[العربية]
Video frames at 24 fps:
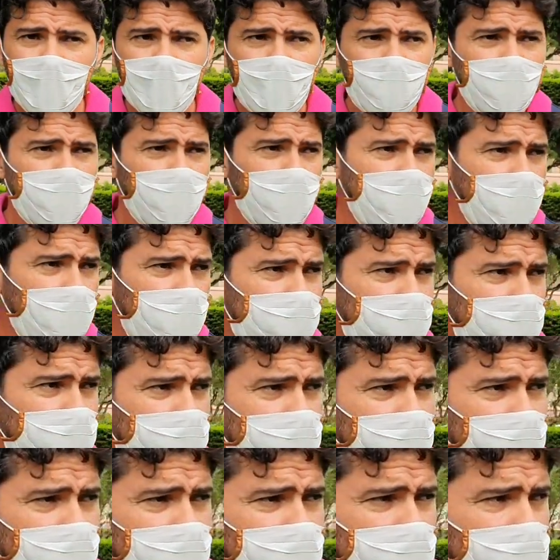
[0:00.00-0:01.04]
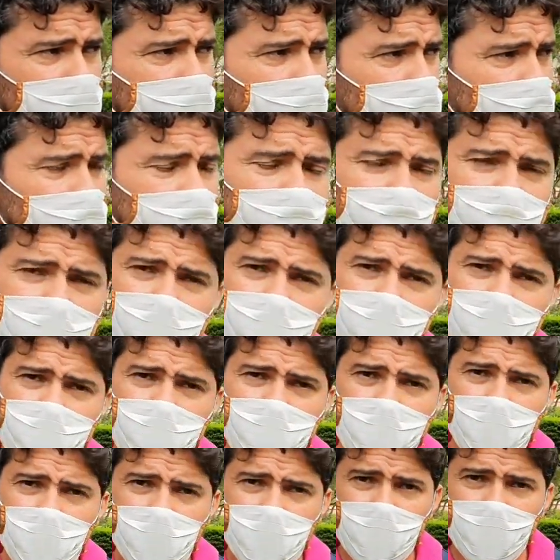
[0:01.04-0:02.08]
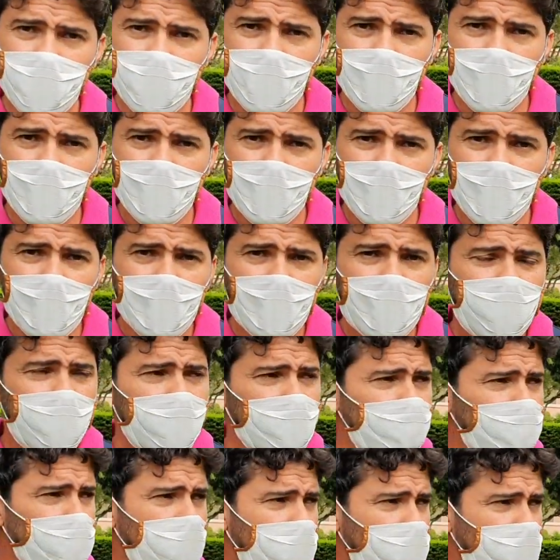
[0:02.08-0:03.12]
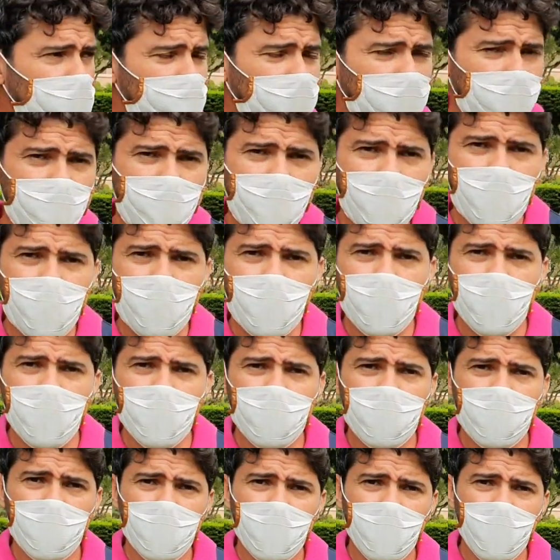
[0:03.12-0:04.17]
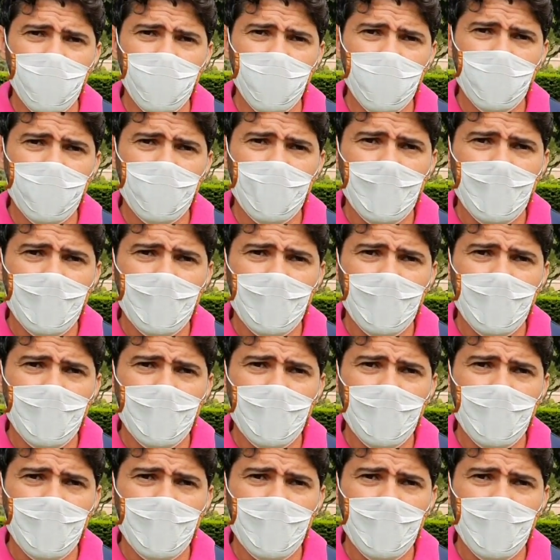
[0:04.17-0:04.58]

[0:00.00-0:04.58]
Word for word: شي جالس تيتسنى شي مشى خدم خدمه اخرى ها